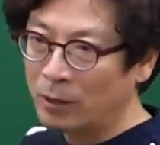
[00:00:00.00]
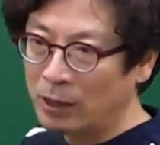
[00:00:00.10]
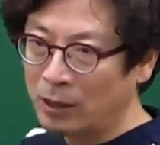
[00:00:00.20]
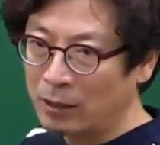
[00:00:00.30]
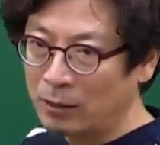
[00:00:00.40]

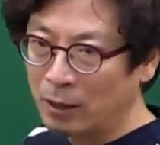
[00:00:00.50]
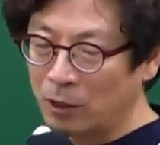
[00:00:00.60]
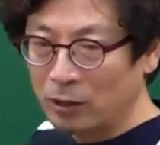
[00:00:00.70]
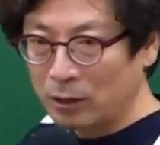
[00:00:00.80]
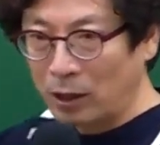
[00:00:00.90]
받았다 있는데
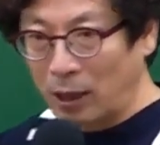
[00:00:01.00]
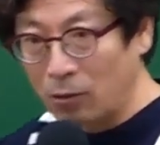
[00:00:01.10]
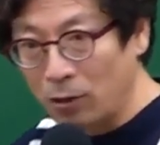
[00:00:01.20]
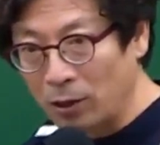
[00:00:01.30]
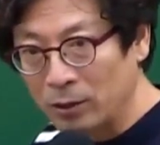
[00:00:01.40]
뭐 이런 것들
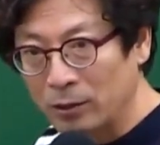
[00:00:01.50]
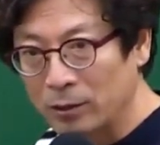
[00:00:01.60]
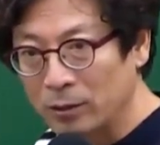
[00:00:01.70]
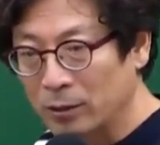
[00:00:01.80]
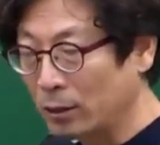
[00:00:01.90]
됐고요.
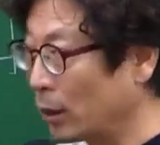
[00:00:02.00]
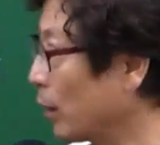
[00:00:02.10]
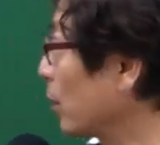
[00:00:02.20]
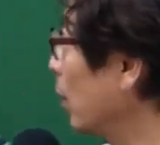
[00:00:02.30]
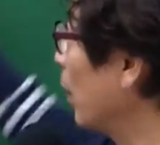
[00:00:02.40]
그래서
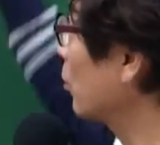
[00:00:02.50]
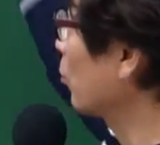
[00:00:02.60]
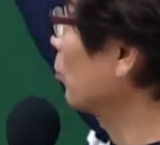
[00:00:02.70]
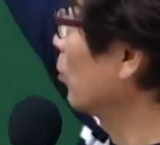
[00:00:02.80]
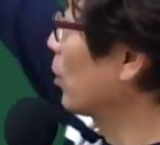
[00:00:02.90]
일단 세 가지
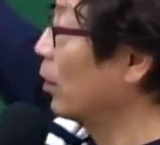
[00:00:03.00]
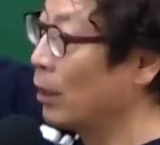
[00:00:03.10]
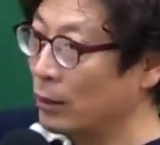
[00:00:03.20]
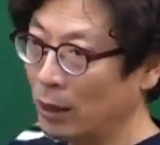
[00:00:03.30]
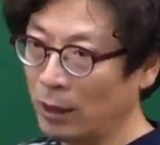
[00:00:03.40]
정도
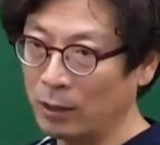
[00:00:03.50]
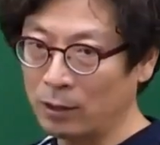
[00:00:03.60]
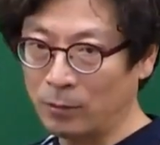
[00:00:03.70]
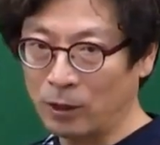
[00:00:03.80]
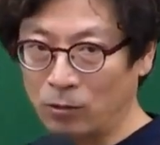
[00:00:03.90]
기억하는 게
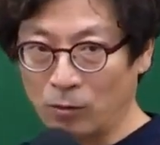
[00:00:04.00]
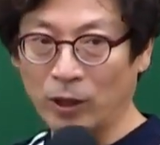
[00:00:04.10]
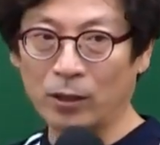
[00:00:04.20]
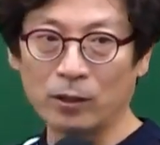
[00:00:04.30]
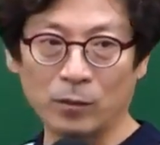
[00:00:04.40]
처음에는
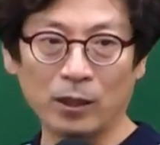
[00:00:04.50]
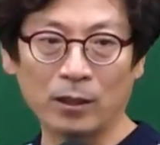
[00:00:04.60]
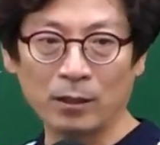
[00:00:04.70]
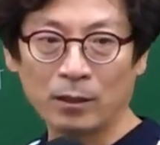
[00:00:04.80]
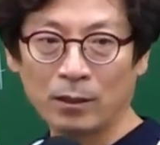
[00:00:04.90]
도움되겠습니다.
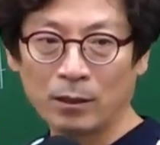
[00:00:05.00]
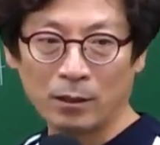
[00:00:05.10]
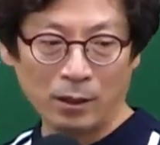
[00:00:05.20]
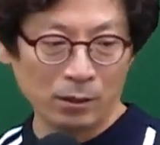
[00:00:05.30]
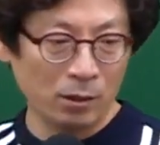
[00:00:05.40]

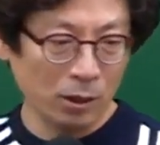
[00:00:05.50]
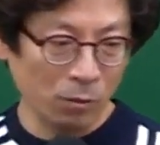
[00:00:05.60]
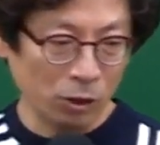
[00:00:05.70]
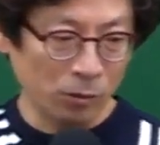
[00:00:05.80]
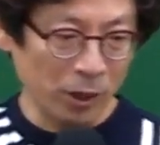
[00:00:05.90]
그래서 거기
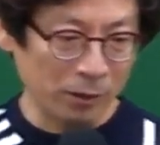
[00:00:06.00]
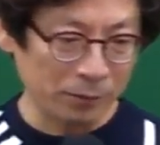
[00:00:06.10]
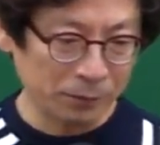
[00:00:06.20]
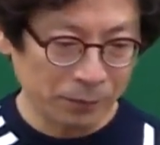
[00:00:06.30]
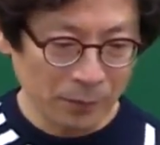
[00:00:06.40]

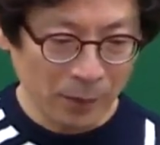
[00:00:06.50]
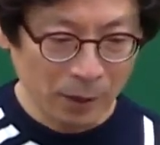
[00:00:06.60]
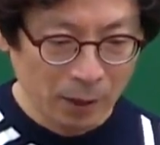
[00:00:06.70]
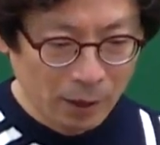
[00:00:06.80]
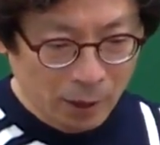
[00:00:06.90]
보시면
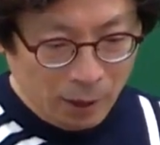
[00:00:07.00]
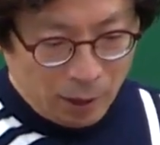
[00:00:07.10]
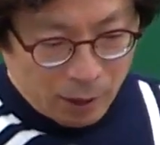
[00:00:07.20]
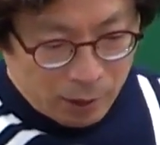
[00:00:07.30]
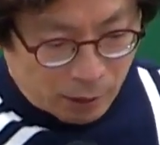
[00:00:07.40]

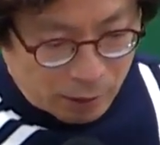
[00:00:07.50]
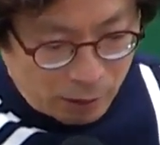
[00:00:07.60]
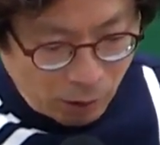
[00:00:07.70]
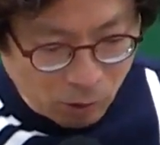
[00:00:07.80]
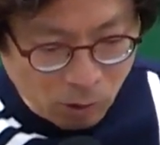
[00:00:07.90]
자
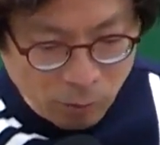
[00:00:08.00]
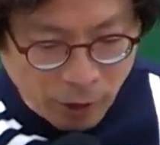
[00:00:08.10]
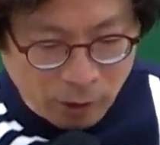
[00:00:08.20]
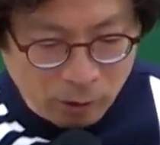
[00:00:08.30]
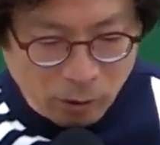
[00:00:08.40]
지적
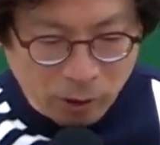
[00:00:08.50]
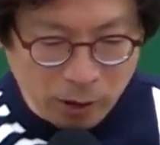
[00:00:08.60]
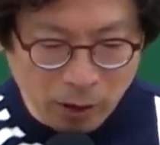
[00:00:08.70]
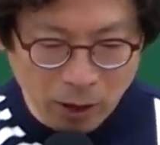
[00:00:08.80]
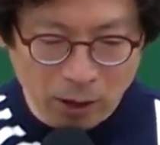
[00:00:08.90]
공부에
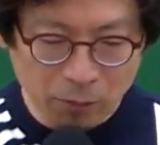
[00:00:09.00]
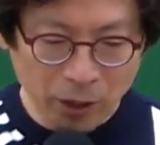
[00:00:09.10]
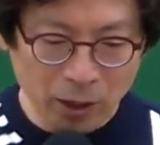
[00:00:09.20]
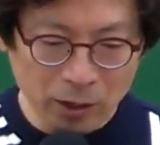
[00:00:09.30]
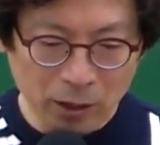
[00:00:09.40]
등록된
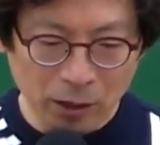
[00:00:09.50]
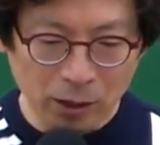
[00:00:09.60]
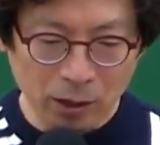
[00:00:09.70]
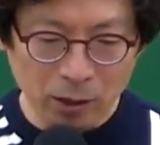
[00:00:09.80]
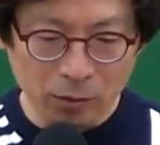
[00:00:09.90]

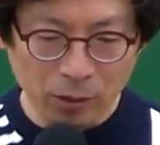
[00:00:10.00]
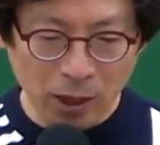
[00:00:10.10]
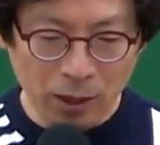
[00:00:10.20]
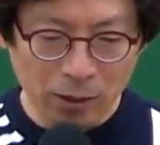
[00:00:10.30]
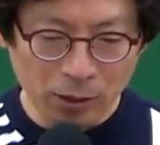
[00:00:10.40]
1필지
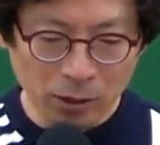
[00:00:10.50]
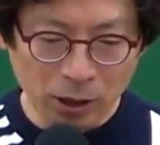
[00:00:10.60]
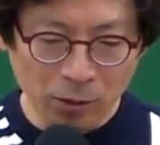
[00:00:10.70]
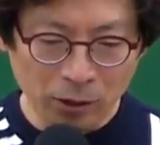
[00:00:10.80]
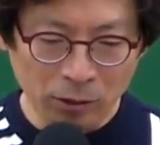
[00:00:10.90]
일부가
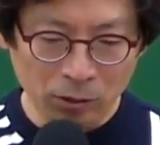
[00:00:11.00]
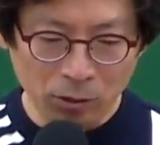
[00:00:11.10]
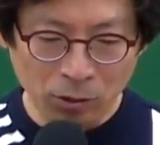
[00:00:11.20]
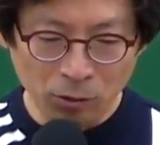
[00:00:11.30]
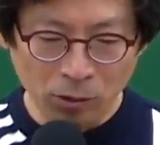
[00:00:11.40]
형질 변경
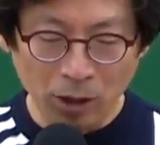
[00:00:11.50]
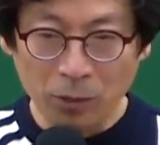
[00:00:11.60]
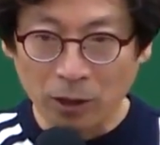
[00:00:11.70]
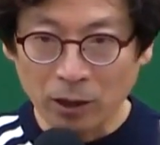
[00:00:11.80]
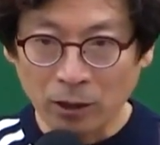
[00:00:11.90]
등으로 용도가
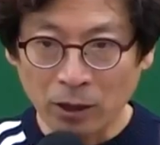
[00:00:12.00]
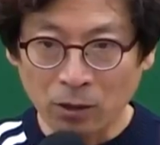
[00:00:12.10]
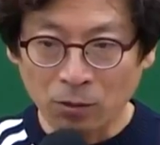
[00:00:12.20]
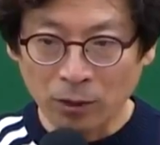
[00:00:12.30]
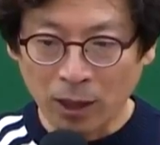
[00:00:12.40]
변경된
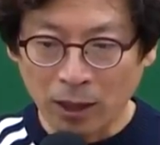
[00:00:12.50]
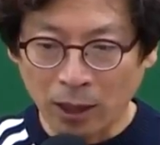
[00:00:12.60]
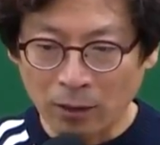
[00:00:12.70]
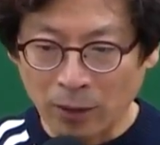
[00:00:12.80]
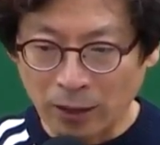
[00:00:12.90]

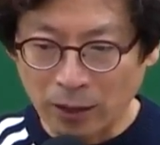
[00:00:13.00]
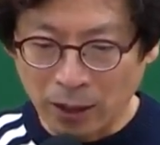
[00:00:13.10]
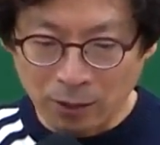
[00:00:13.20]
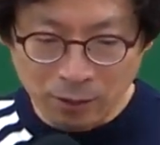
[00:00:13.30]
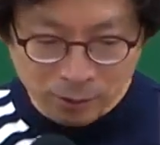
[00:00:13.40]
경우다라는 말
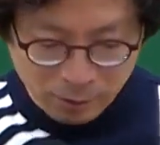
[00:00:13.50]
있나요?